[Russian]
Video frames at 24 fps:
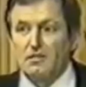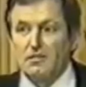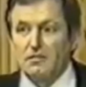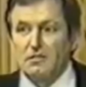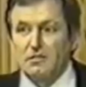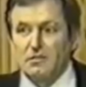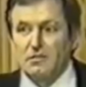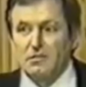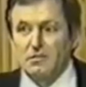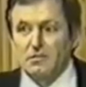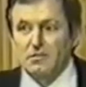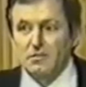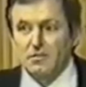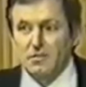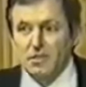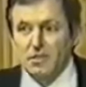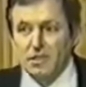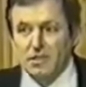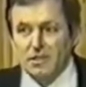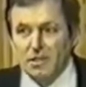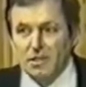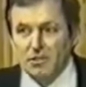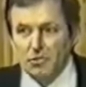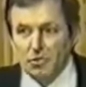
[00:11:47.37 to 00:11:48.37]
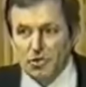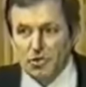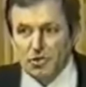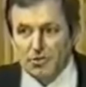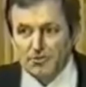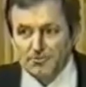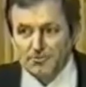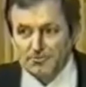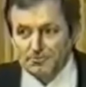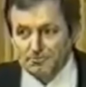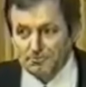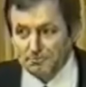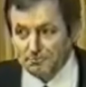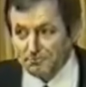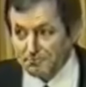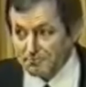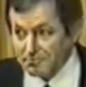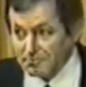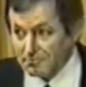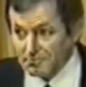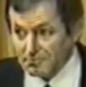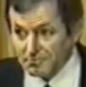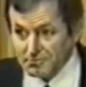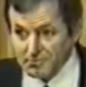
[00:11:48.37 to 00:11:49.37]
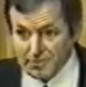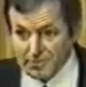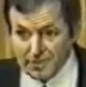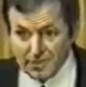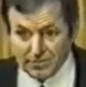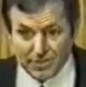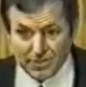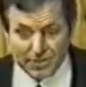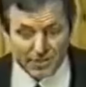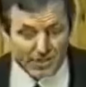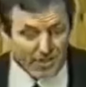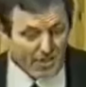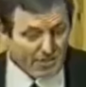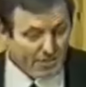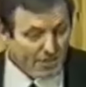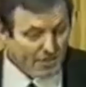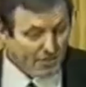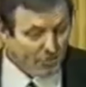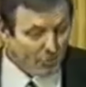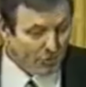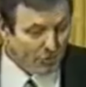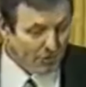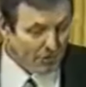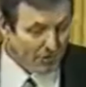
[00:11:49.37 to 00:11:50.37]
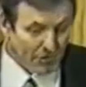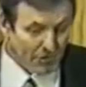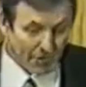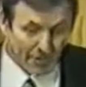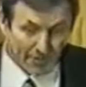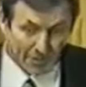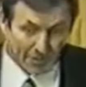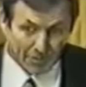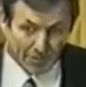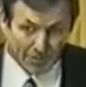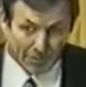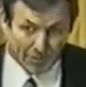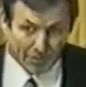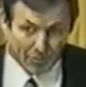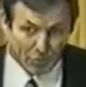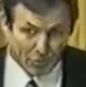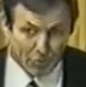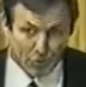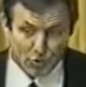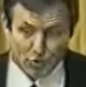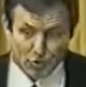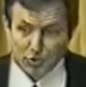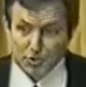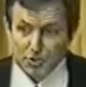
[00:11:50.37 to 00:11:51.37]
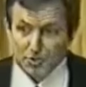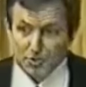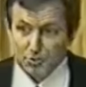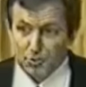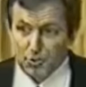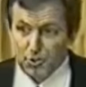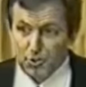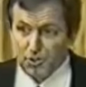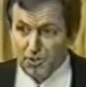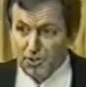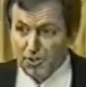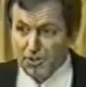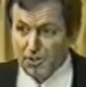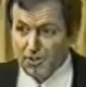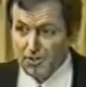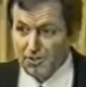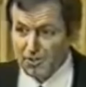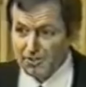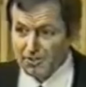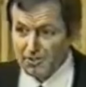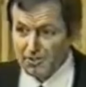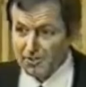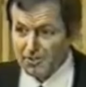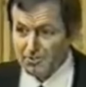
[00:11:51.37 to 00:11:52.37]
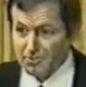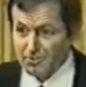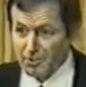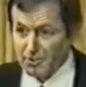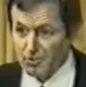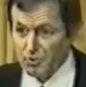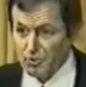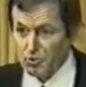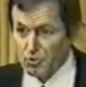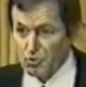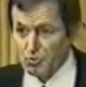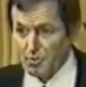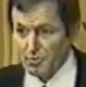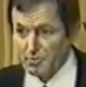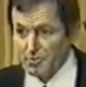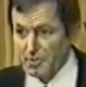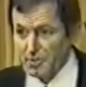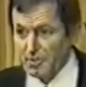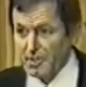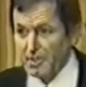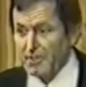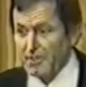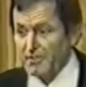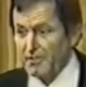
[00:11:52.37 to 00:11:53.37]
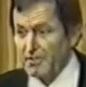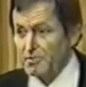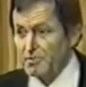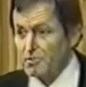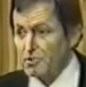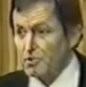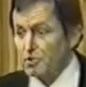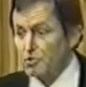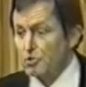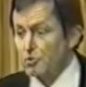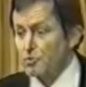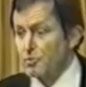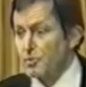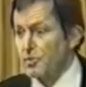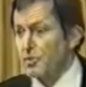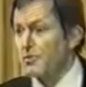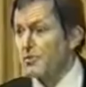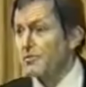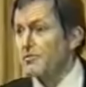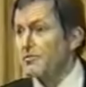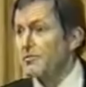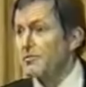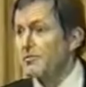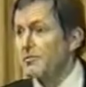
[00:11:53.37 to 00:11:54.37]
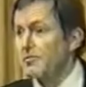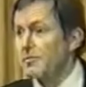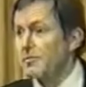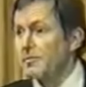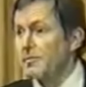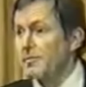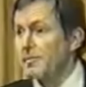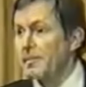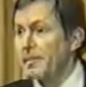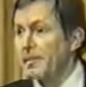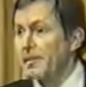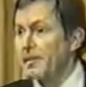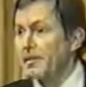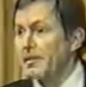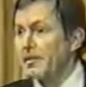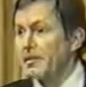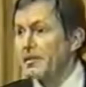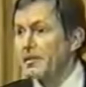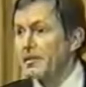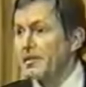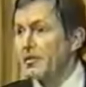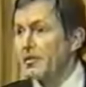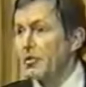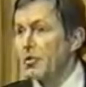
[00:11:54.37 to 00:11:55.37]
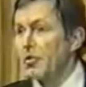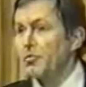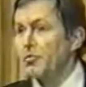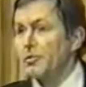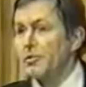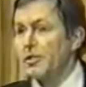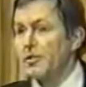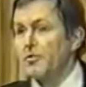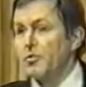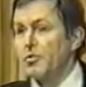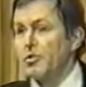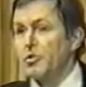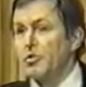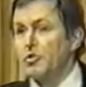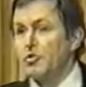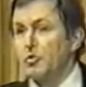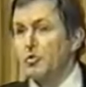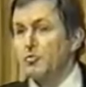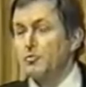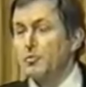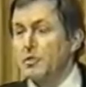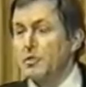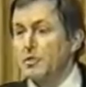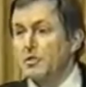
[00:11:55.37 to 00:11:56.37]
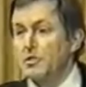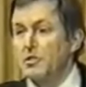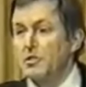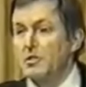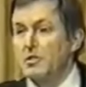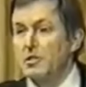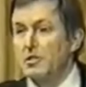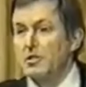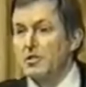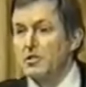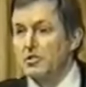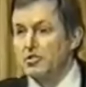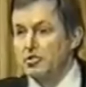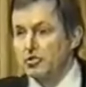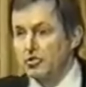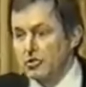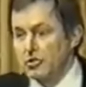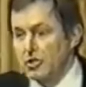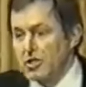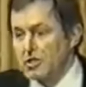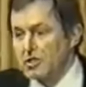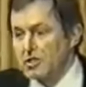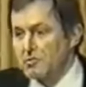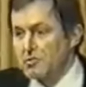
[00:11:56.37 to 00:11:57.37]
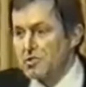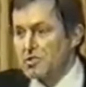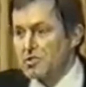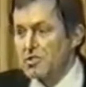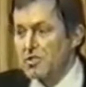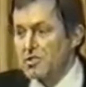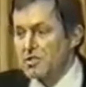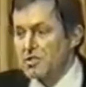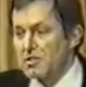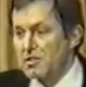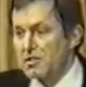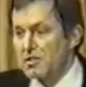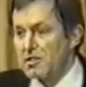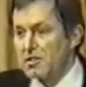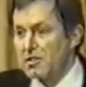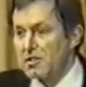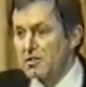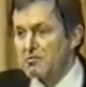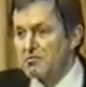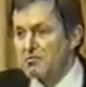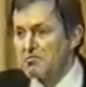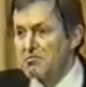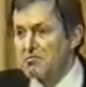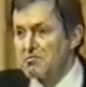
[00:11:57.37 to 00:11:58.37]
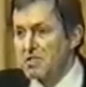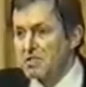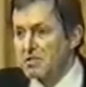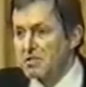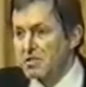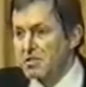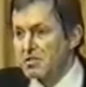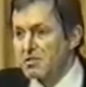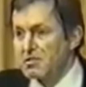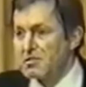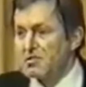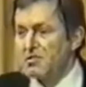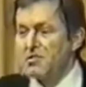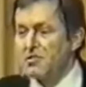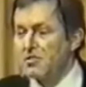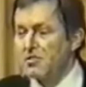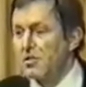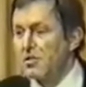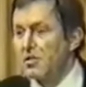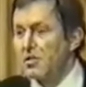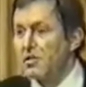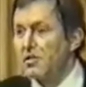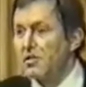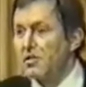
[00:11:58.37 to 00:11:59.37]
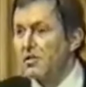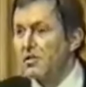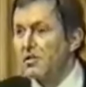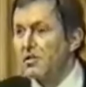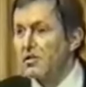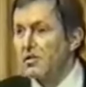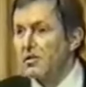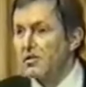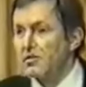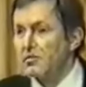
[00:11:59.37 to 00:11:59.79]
Э, иногда только не всегда с трибуны говорим об этом, но между собой, так сказать, по дружбе всегда говорим, что тупик. Он потому и тупик, что наше мышление материалистично.